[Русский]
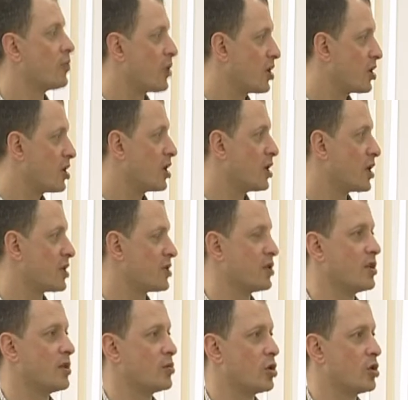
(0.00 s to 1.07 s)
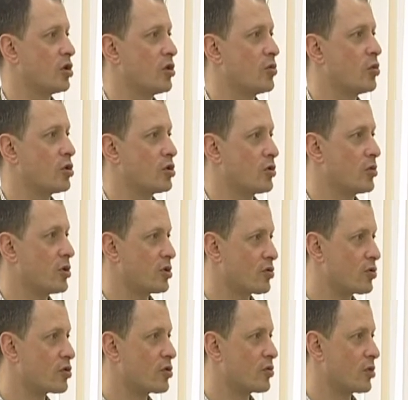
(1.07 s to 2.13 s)
По идее, раз они обладают большими
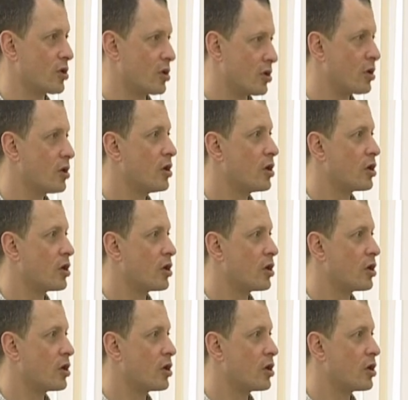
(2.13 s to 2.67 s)
ресурсами, да,